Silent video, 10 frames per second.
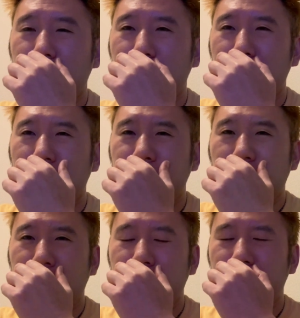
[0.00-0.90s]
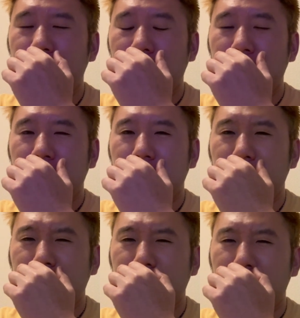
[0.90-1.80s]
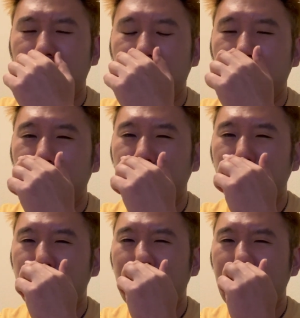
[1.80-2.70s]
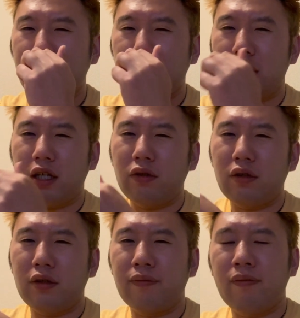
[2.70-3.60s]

んな意味合いが含まれてましてまずあのこういう僕がですねあの、